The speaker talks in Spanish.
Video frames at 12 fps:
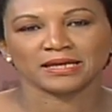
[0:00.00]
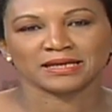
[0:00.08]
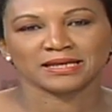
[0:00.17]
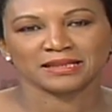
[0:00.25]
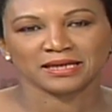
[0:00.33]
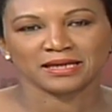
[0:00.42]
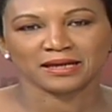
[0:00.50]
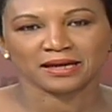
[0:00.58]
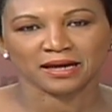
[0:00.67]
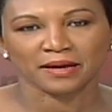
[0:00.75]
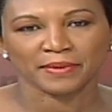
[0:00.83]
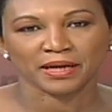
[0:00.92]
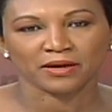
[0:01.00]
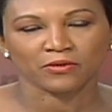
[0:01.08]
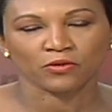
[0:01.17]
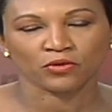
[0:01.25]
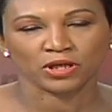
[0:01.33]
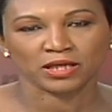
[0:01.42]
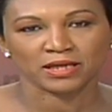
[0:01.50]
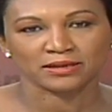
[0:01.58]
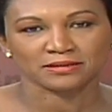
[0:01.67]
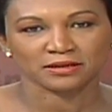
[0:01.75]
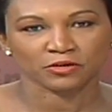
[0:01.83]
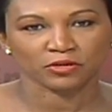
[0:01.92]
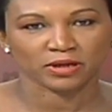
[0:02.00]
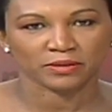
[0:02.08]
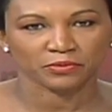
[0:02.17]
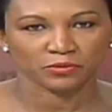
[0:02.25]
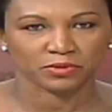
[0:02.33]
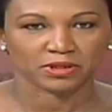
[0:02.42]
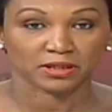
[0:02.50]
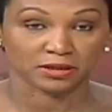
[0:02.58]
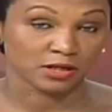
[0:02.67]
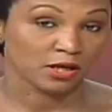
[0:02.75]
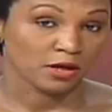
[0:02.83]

¿Quién dirige la Cámara o dirige el Senado de la República?